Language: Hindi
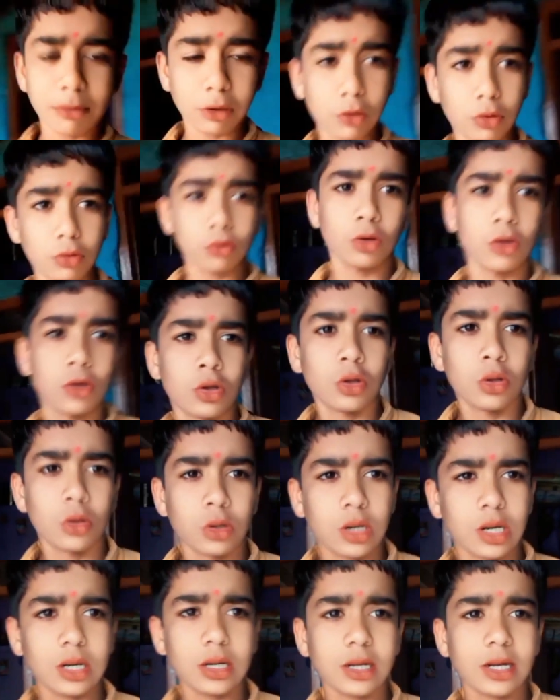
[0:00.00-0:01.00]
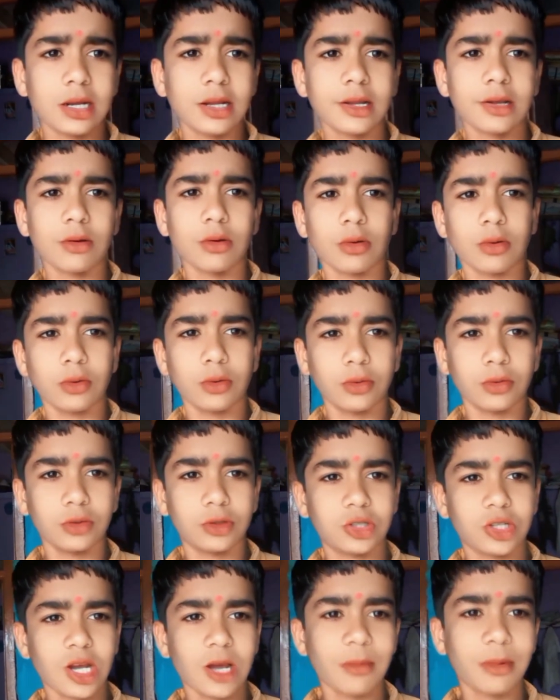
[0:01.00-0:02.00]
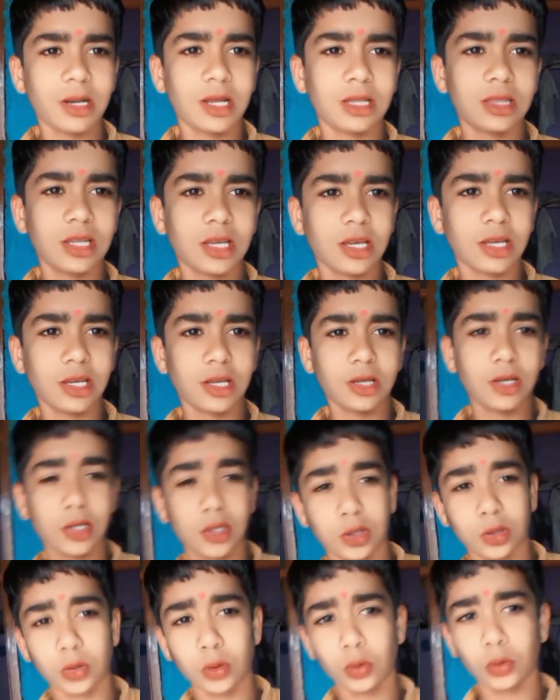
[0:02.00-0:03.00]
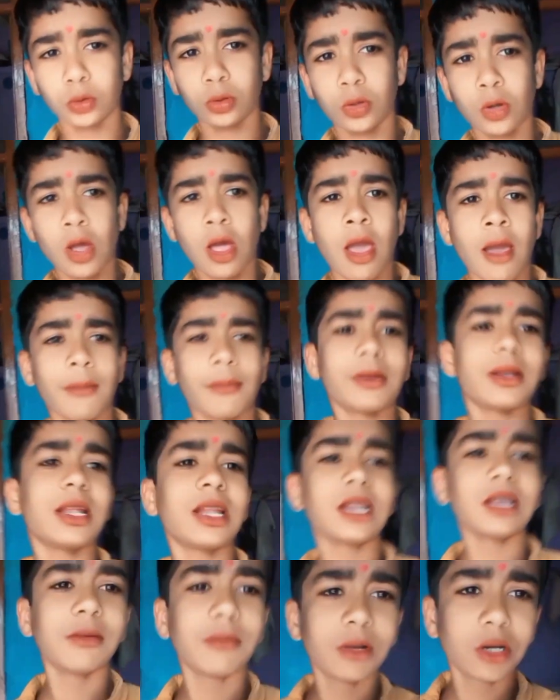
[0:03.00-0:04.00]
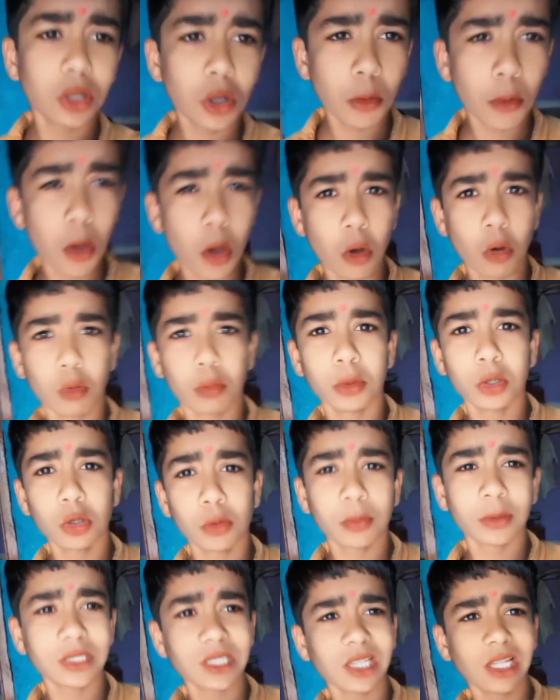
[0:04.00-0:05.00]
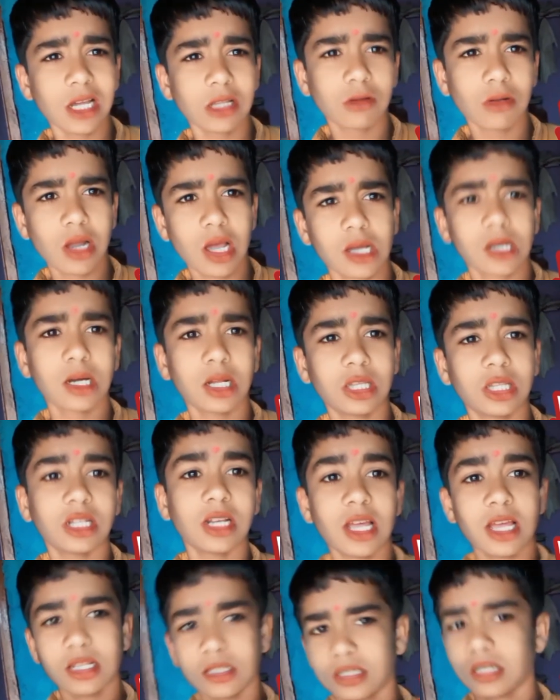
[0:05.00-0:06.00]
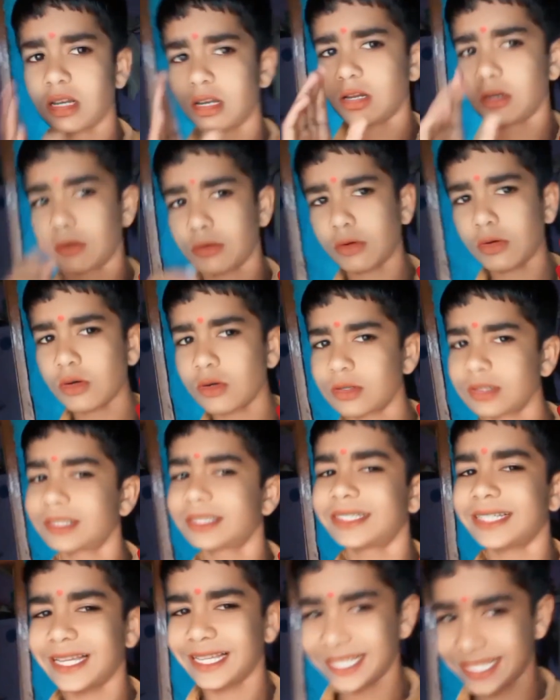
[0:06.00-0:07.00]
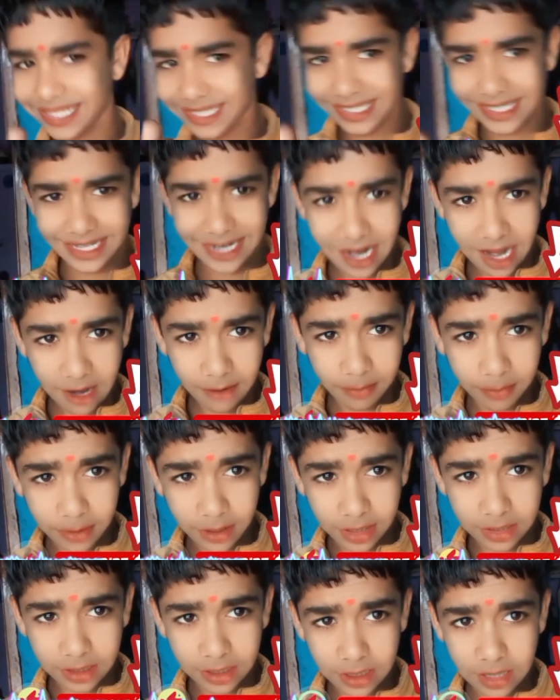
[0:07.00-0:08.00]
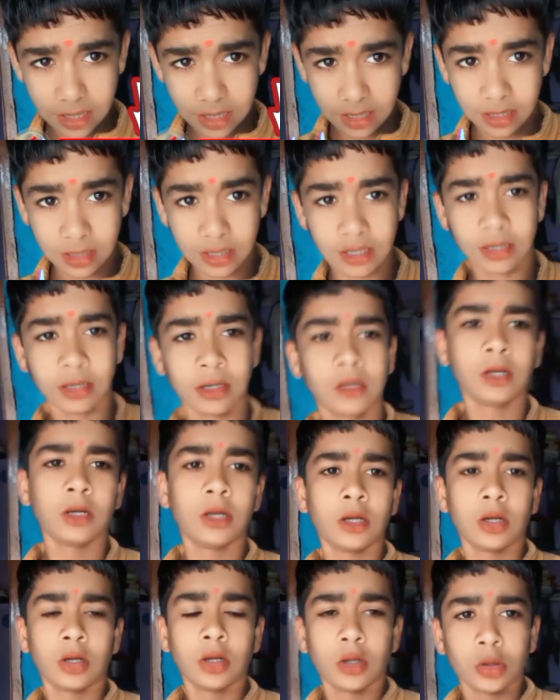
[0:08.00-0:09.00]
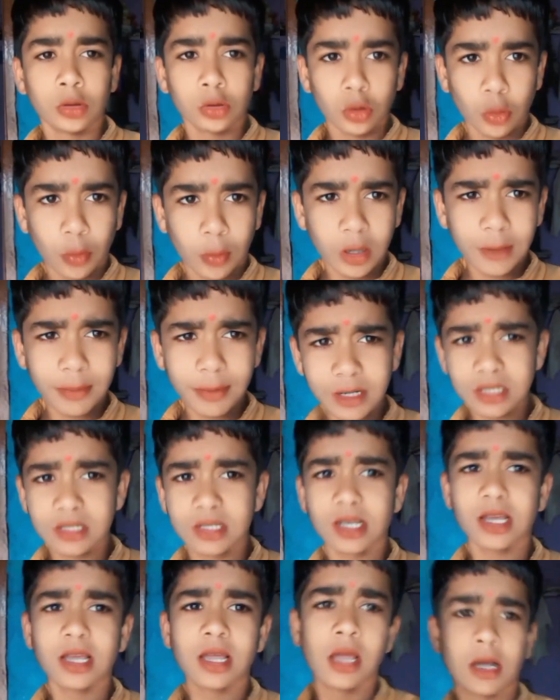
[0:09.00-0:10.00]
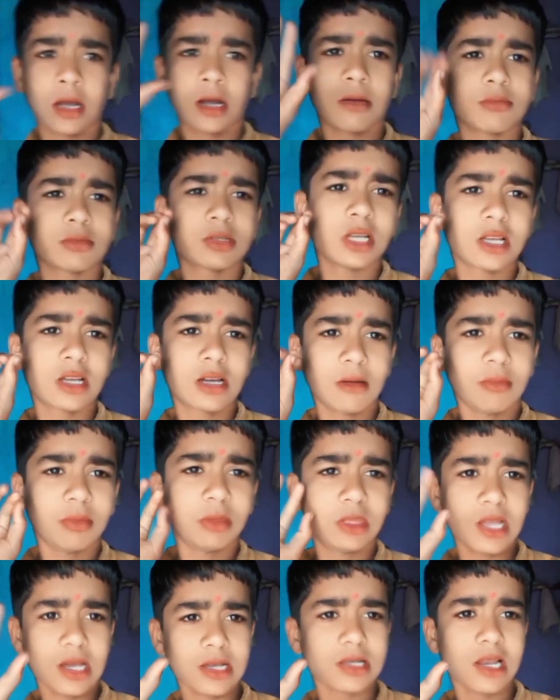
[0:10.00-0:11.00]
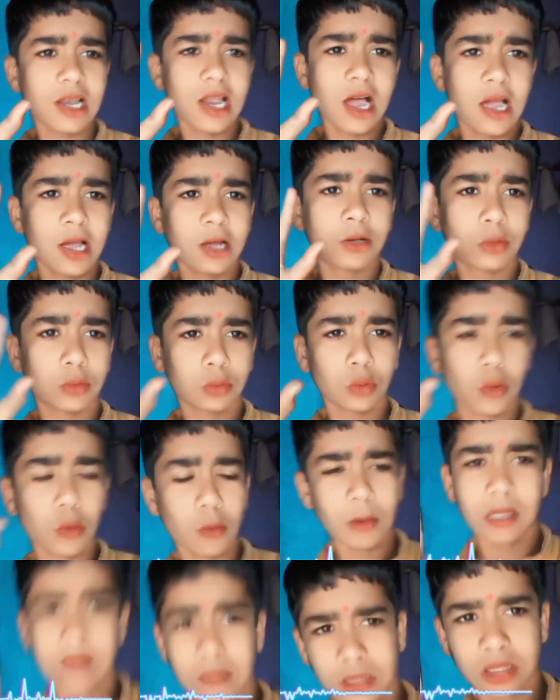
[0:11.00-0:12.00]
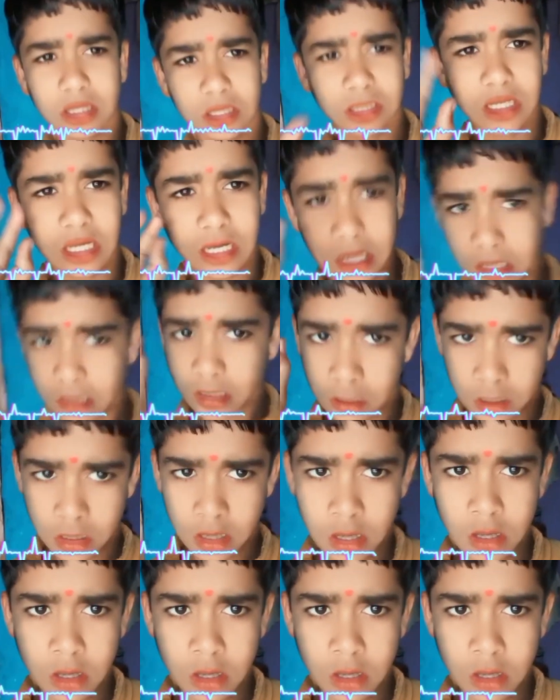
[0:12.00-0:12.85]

अपन लोग खाना खाएंगे और चाय बनाते हैं तो बने रही वीडियो में और वीडियो पसंद आए तो लाइक कर देना एंड चैनल को सब्सक्राइब कर देना तो फटाफट से कम से कम दस लाख तो बनती हैं